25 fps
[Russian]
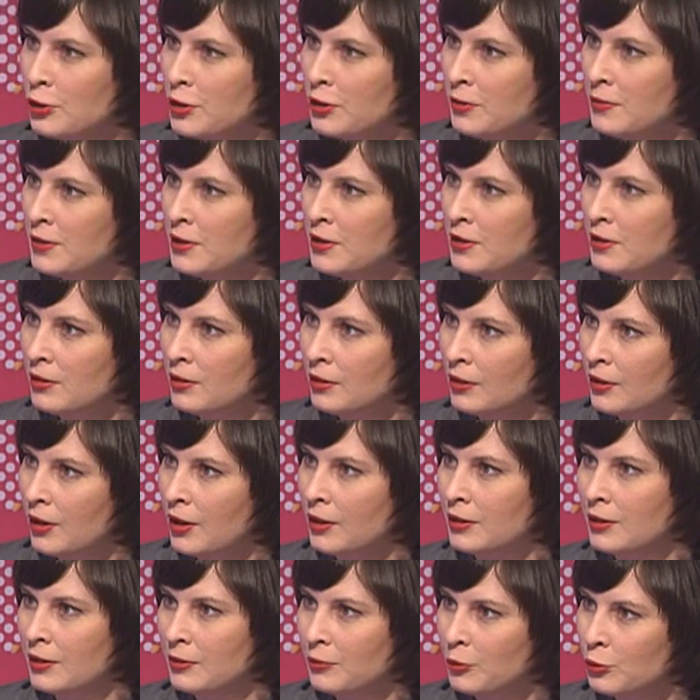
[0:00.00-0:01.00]
действительно
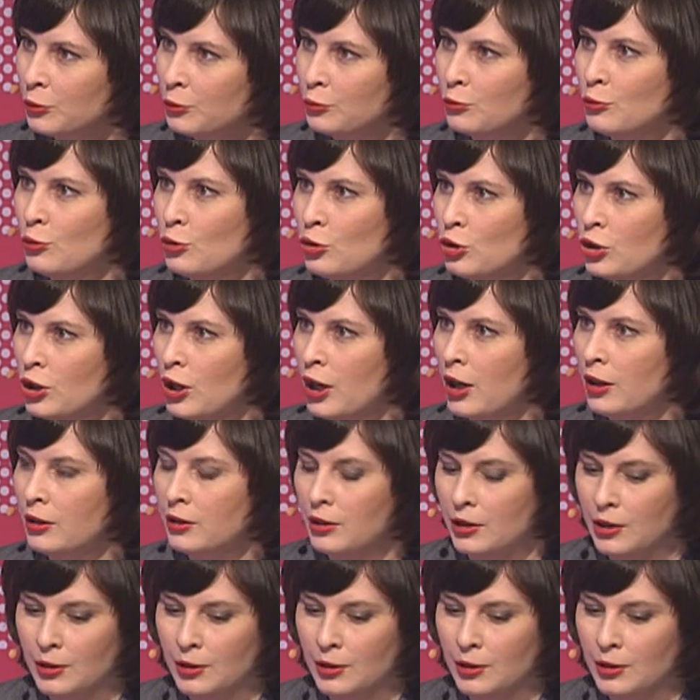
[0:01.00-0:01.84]
как-то вот уезжает,